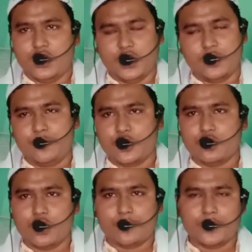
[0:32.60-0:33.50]

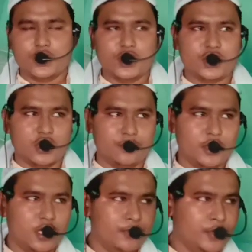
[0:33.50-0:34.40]
এরপরেও আপনাদের
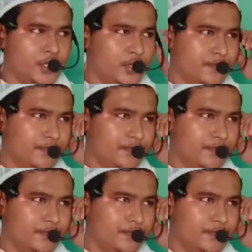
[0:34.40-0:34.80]
সামনে আমি